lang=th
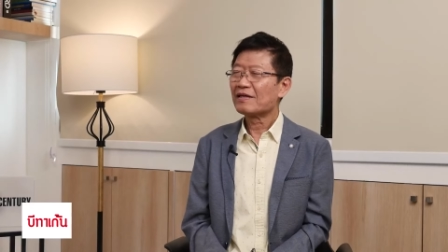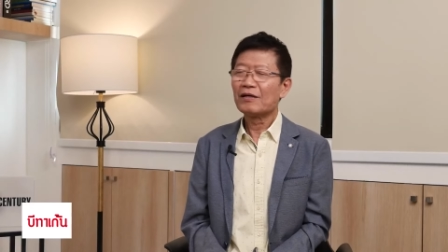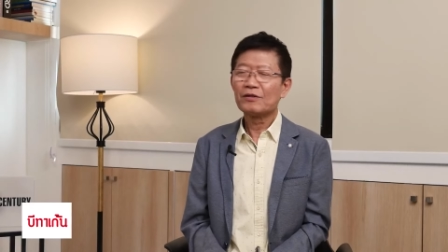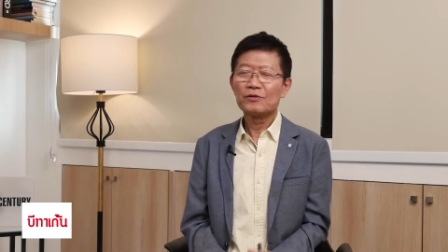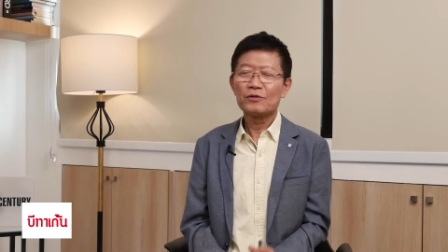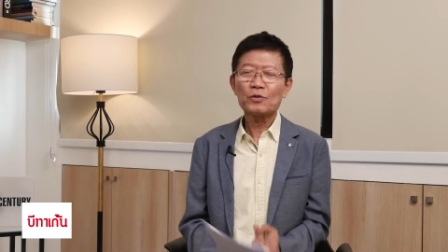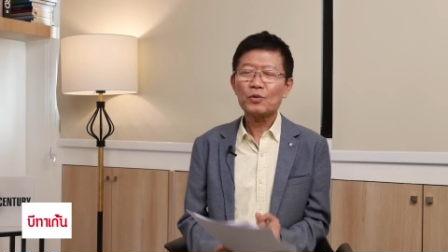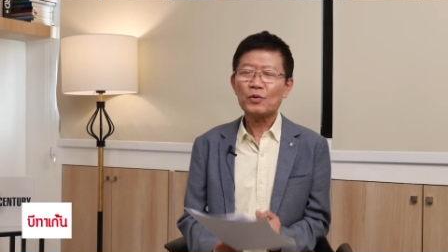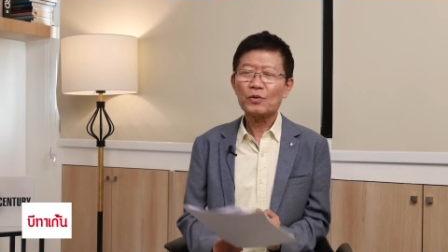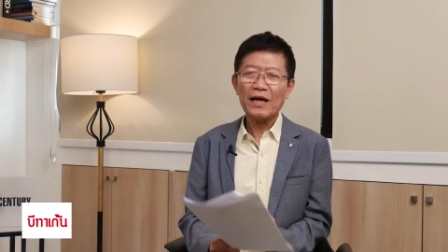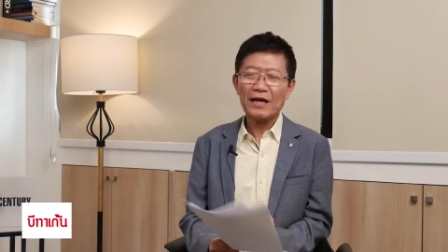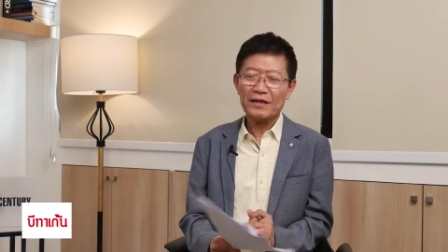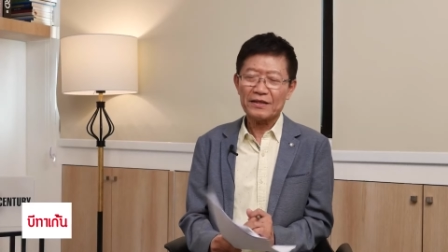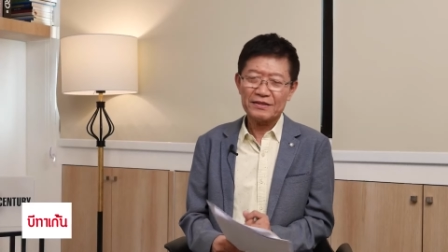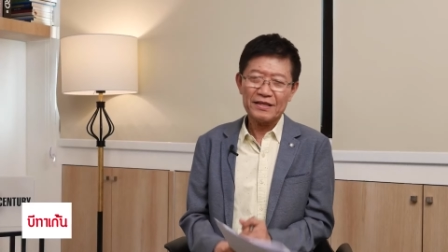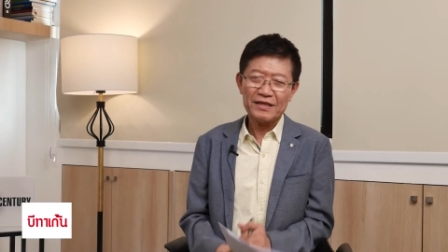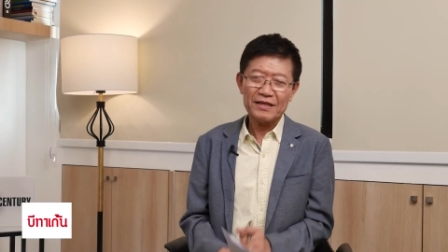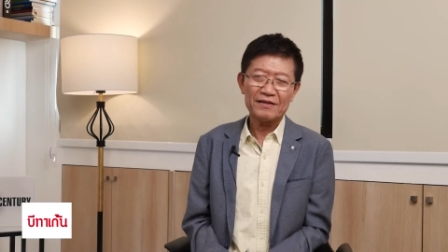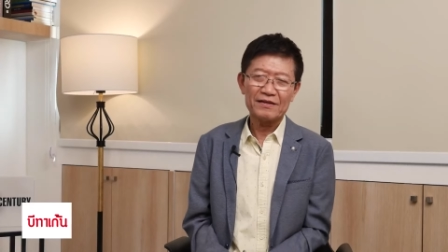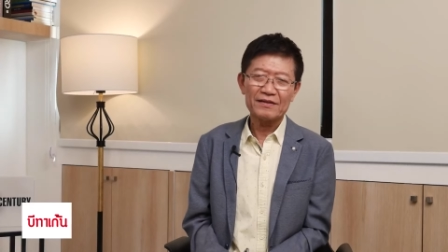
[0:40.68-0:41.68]
ยกตัวอย่าง
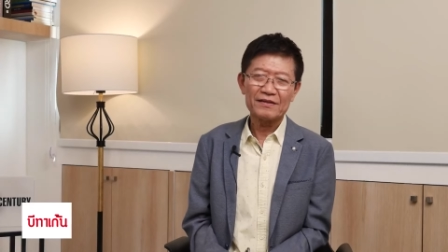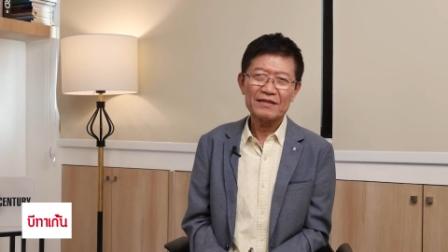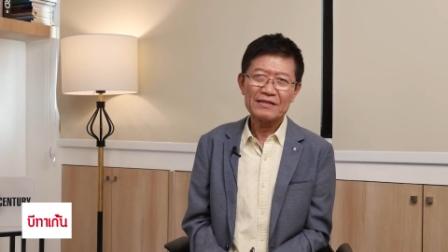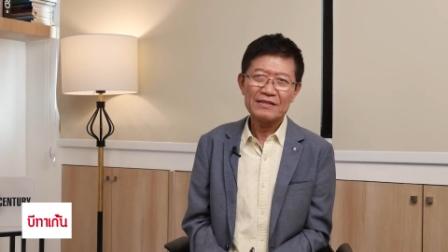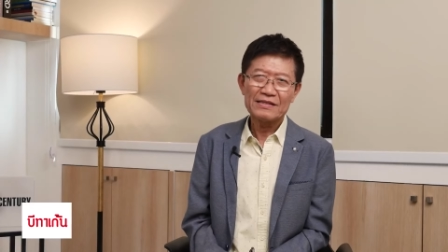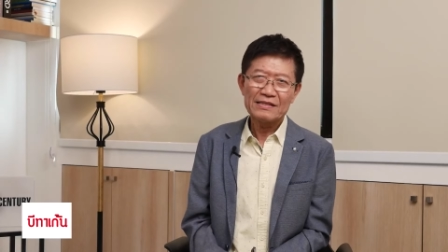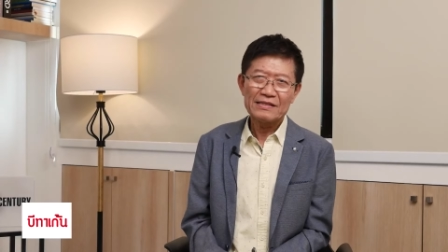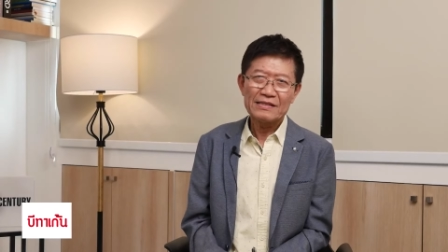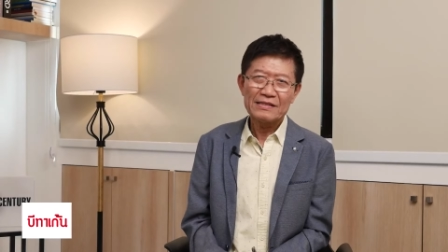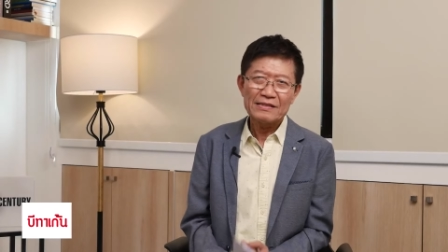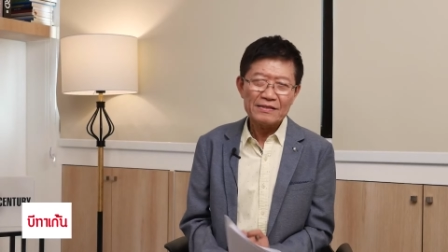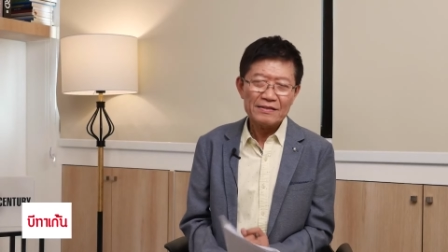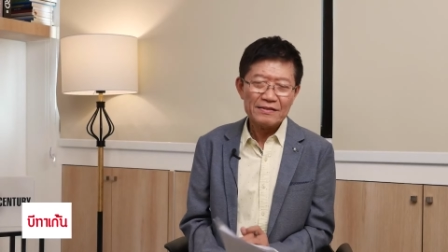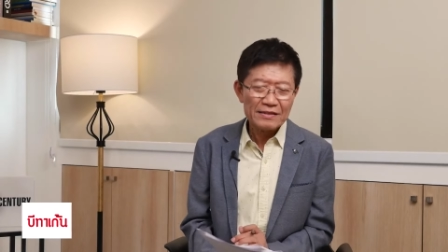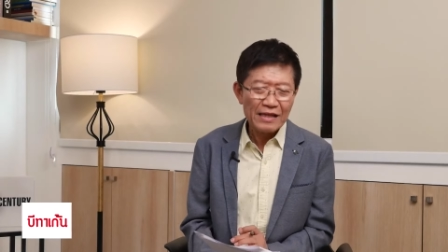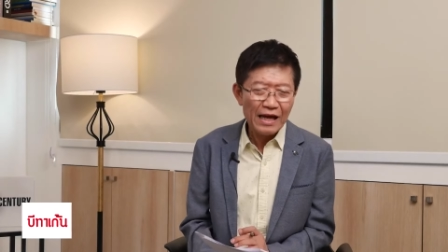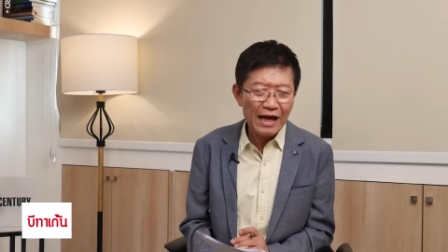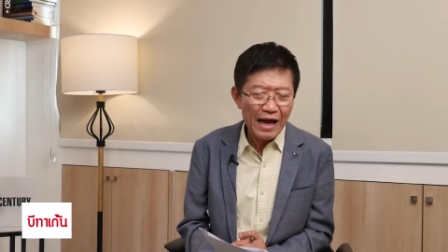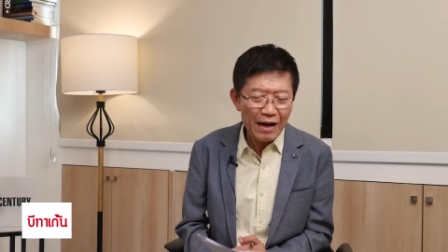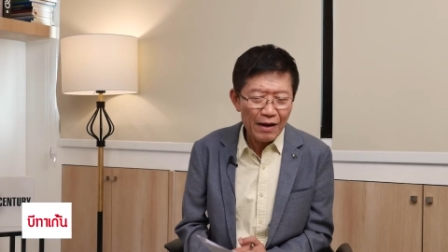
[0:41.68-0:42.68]
เช่น
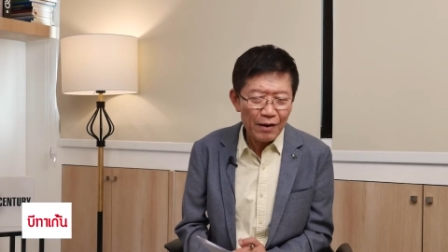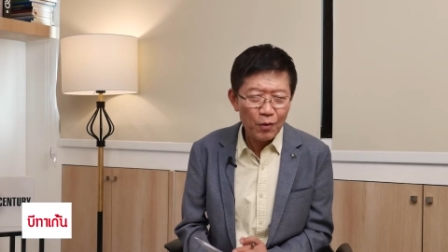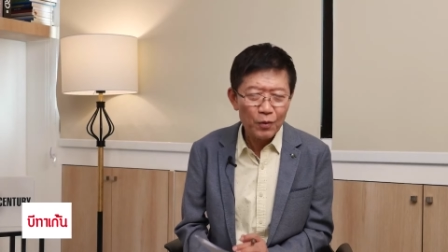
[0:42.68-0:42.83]
ถ้า